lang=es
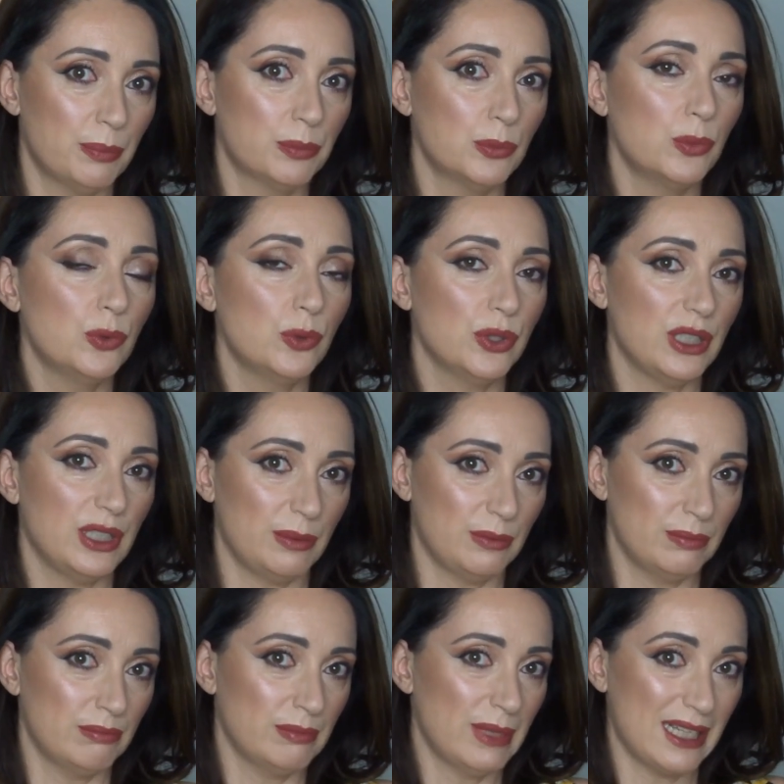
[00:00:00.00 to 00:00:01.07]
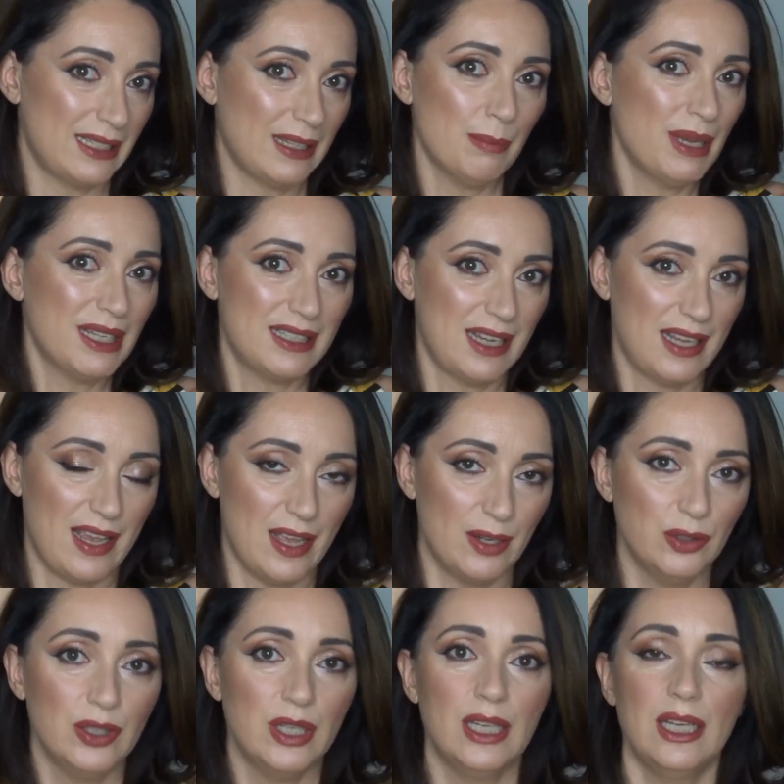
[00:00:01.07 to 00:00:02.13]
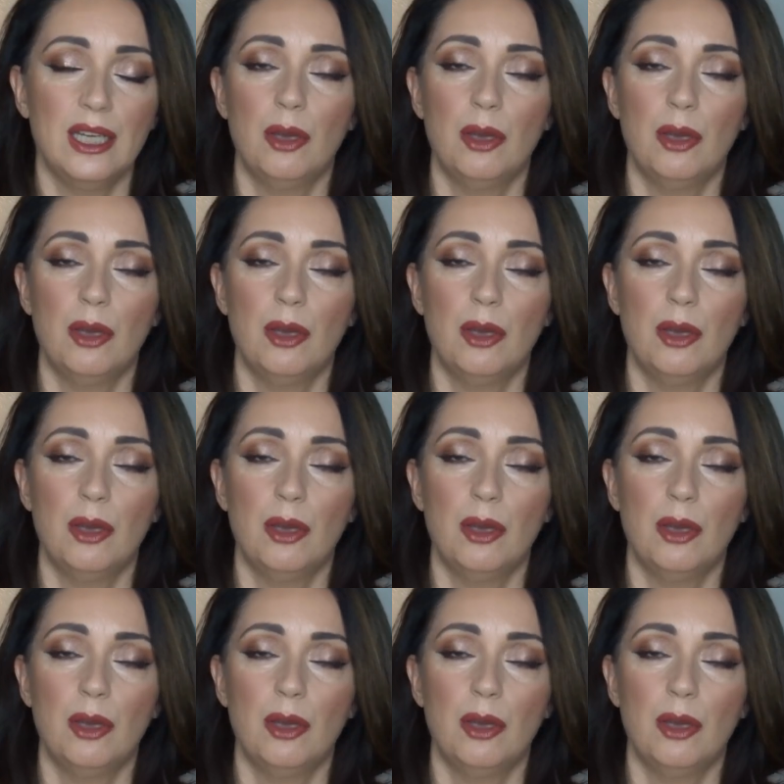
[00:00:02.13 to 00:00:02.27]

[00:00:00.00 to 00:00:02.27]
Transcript: muy más, más allá, ¿no?